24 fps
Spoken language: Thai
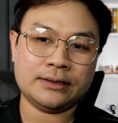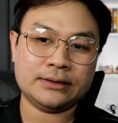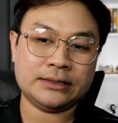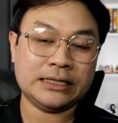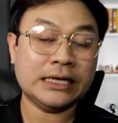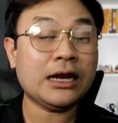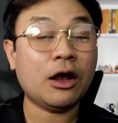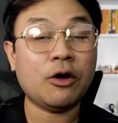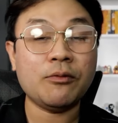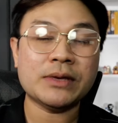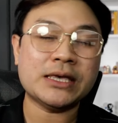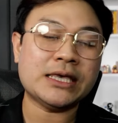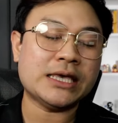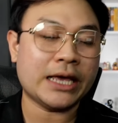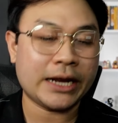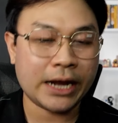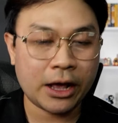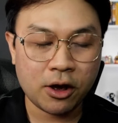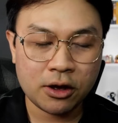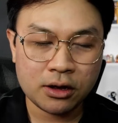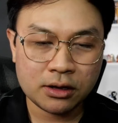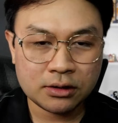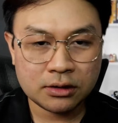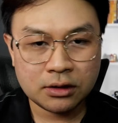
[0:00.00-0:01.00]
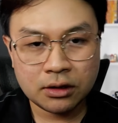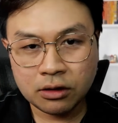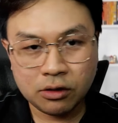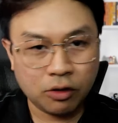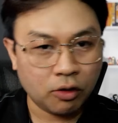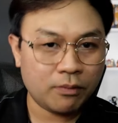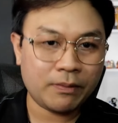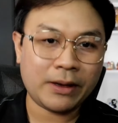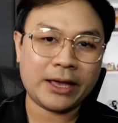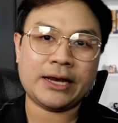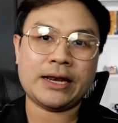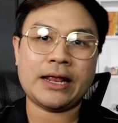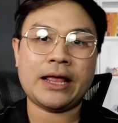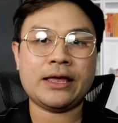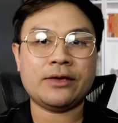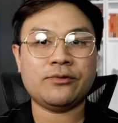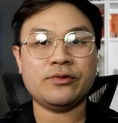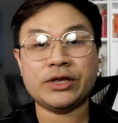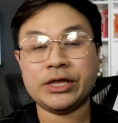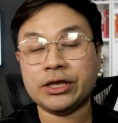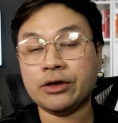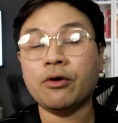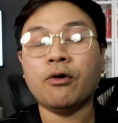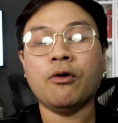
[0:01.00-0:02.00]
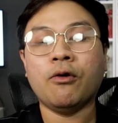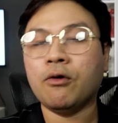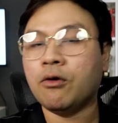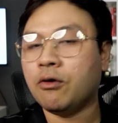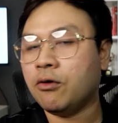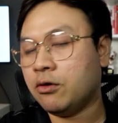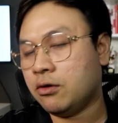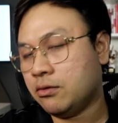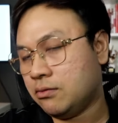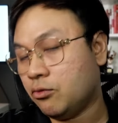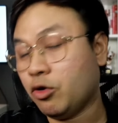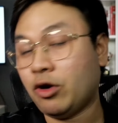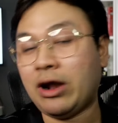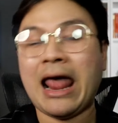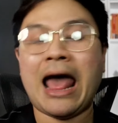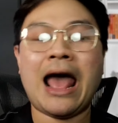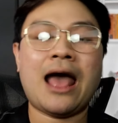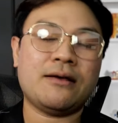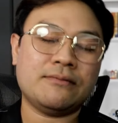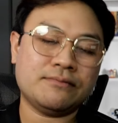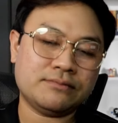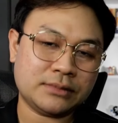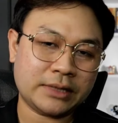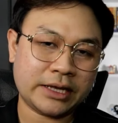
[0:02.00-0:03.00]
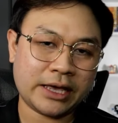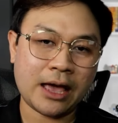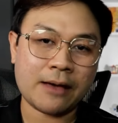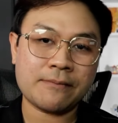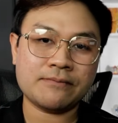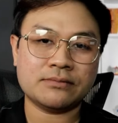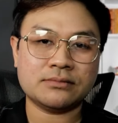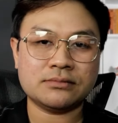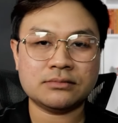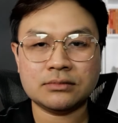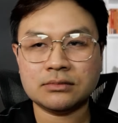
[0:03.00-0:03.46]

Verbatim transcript: ที่เรามีเนาะลงไปในวิดีโอหมดแล้วนะครับ